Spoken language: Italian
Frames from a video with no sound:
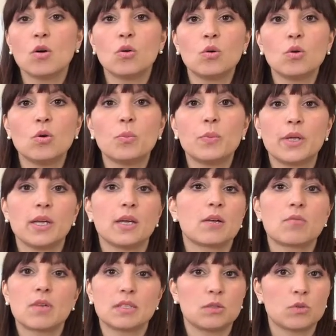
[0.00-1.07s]
o
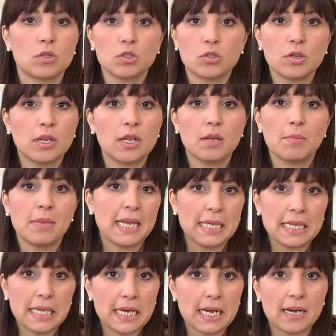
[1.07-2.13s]
per una situazione
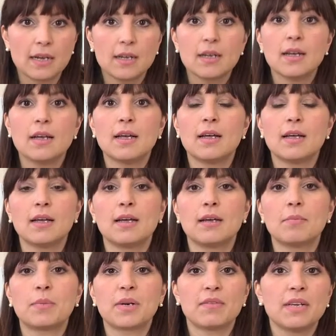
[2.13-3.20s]
medica
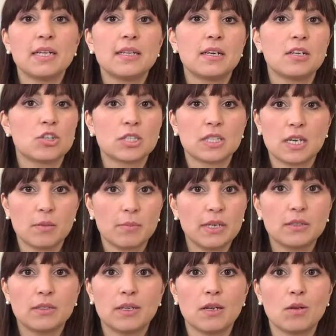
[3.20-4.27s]
eh, prevede
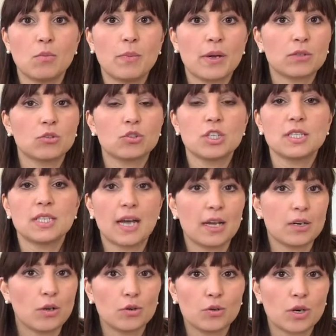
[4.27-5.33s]
necessariamente un parto
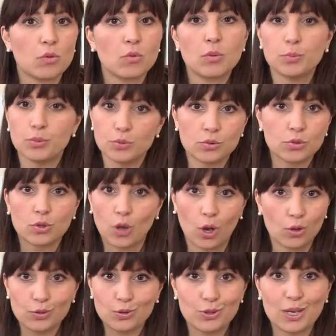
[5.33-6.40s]
cesareo, allora a quel punto
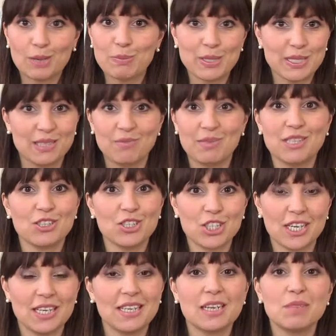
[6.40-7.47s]
no, non è possibile
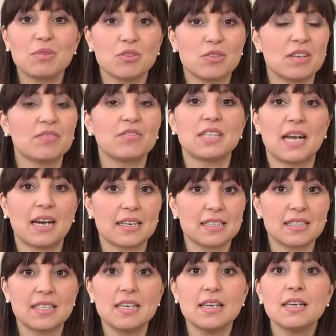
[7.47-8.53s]
scegliere, bisogna
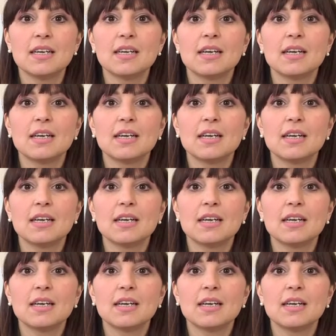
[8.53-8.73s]
affidarsi eh,